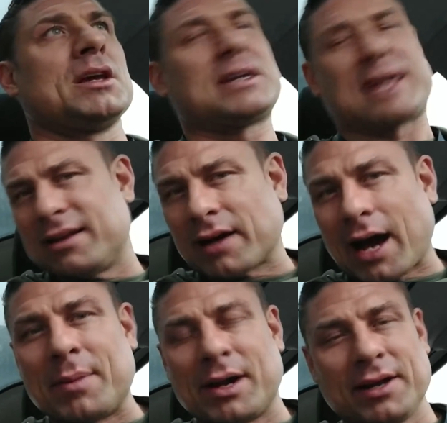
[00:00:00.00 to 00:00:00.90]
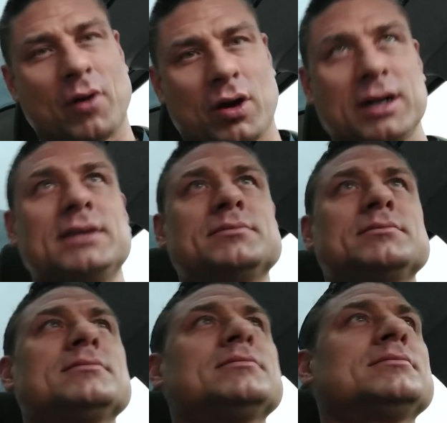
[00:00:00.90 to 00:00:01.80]
Ich gehe dreimal die Woche
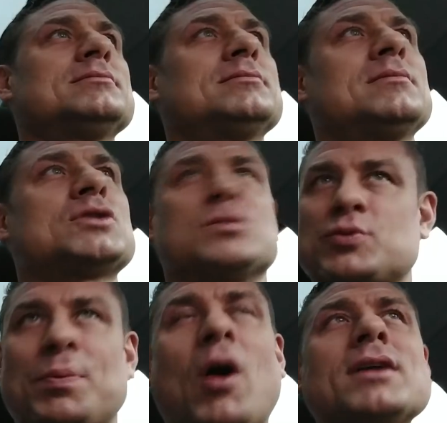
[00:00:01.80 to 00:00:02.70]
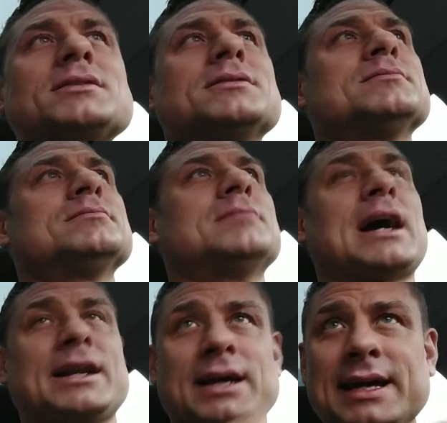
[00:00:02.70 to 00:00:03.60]
zum Sport,
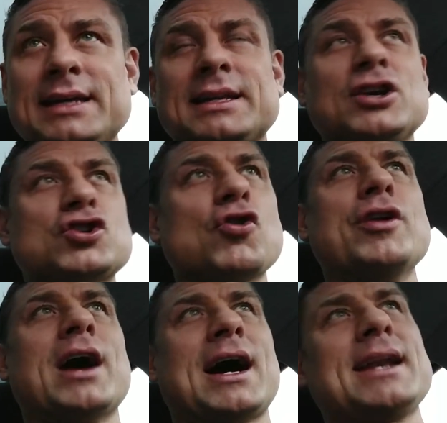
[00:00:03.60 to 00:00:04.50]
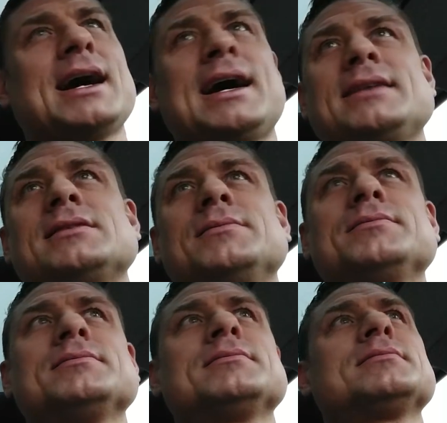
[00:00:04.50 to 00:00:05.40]
mache eine richtig schöne Einheit,
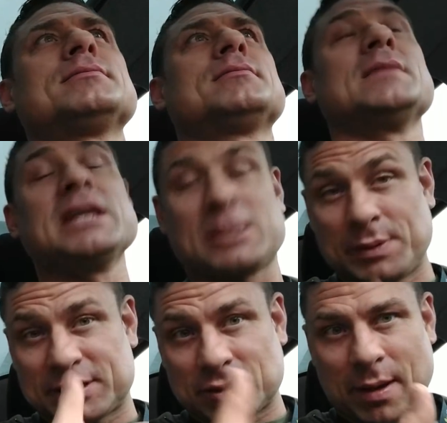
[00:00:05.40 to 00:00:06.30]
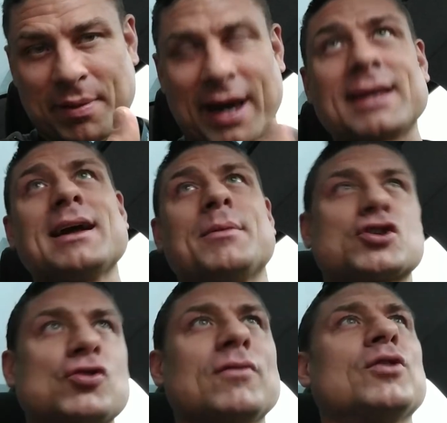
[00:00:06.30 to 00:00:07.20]
nicht bis zum Erbrechen,
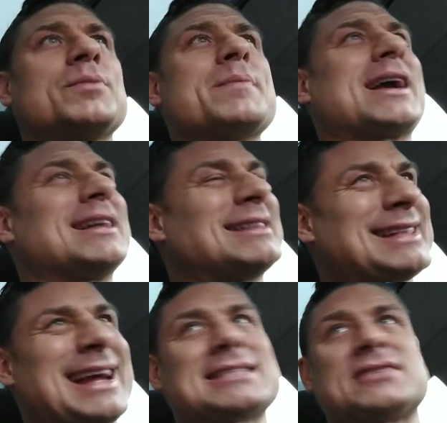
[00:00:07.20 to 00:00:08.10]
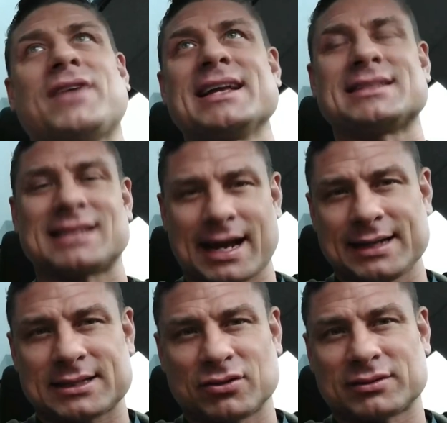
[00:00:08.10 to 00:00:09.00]
aber schon, wo ich merke, das war jetzt
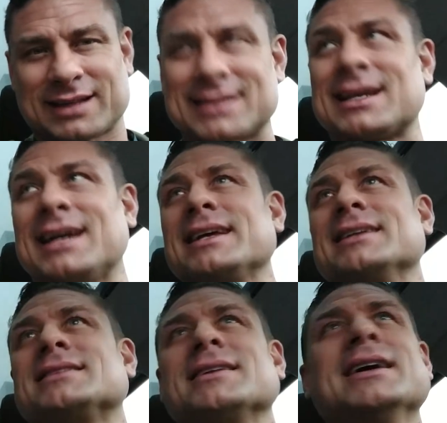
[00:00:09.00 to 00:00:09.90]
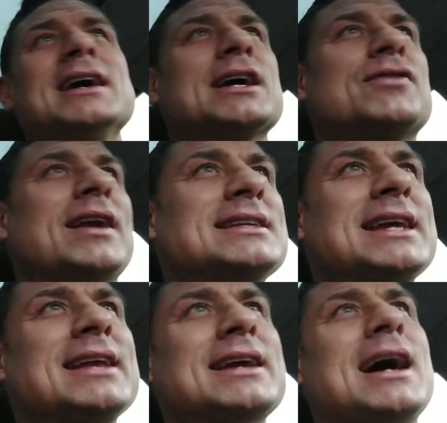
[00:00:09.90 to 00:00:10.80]
Leistung, das hat jetzt
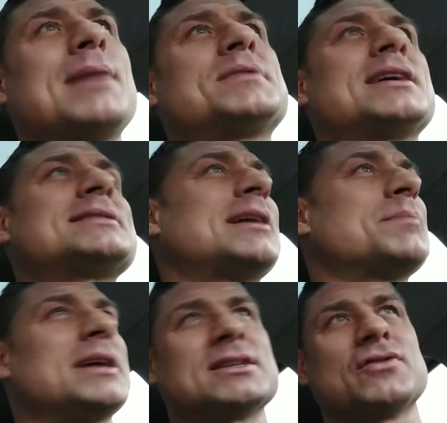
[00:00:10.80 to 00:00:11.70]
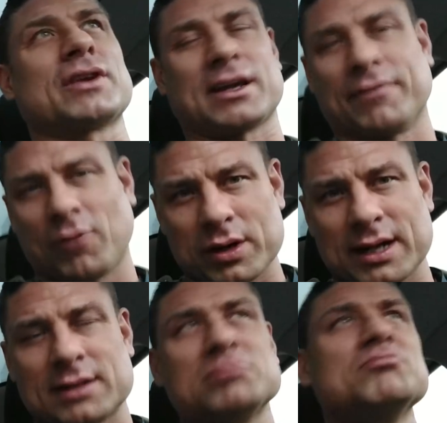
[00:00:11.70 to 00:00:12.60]
Qualität gehabt, das hat mich jetzt wirklich
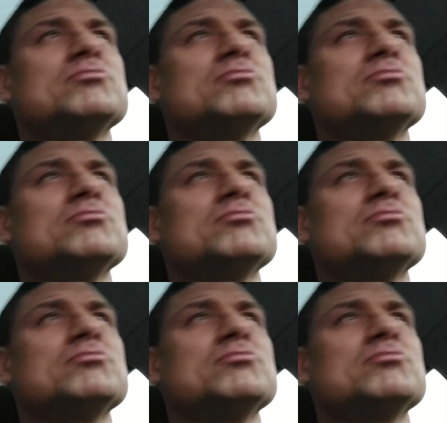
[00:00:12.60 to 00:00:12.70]
gefordert.